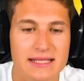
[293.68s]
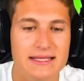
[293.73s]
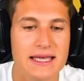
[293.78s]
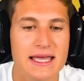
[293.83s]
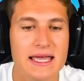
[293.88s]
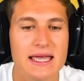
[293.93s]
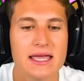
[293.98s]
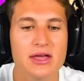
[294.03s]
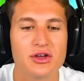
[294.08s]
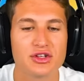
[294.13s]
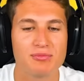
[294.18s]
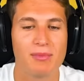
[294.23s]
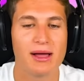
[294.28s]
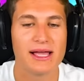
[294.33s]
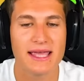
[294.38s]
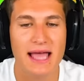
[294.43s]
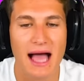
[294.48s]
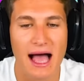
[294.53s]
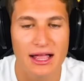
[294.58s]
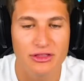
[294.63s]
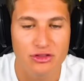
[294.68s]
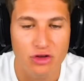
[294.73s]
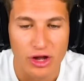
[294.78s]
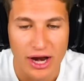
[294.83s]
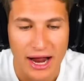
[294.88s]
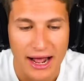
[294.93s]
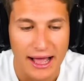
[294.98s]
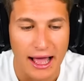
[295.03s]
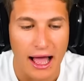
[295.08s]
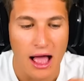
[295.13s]
sì, ho sbagliato
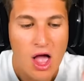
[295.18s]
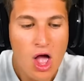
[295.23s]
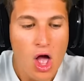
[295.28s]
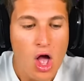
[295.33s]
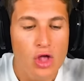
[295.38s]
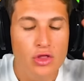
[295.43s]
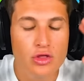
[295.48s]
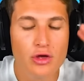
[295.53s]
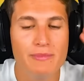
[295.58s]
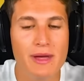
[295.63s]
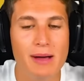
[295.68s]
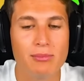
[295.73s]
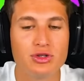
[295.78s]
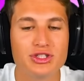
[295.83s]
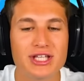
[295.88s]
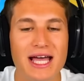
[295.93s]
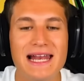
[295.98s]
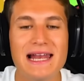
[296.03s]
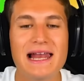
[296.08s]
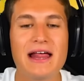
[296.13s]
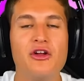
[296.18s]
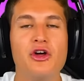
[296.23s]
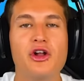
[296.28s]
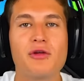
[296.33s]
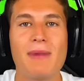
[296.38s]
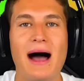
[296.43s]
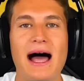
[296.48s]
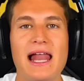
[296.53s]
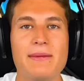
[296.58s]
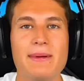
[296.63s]
raga. Dobbiamo usare la
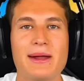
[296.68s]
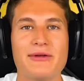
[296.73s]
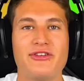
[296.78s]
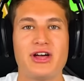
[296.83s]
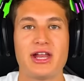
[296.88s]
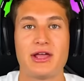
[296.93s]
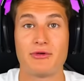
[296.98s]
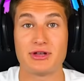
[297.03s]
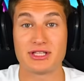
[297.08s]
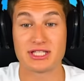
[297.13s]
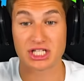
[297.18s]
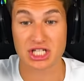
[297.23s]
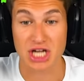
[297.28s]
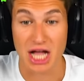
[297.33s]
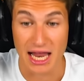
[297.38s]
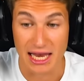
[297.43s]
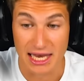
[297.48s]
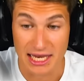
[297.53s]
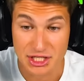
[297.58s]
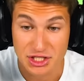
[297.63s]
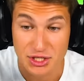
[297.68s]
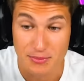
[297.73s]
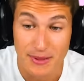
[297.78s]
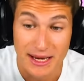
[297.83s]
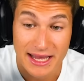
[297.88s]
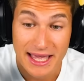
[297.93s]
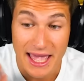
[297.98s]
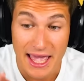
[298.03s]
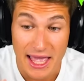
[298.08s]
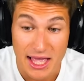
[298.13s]
normale per fare questa challenge
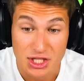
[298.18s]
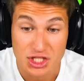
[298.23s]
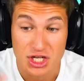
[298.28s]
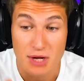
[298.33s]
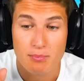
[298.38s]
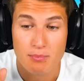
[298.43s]
perché c'è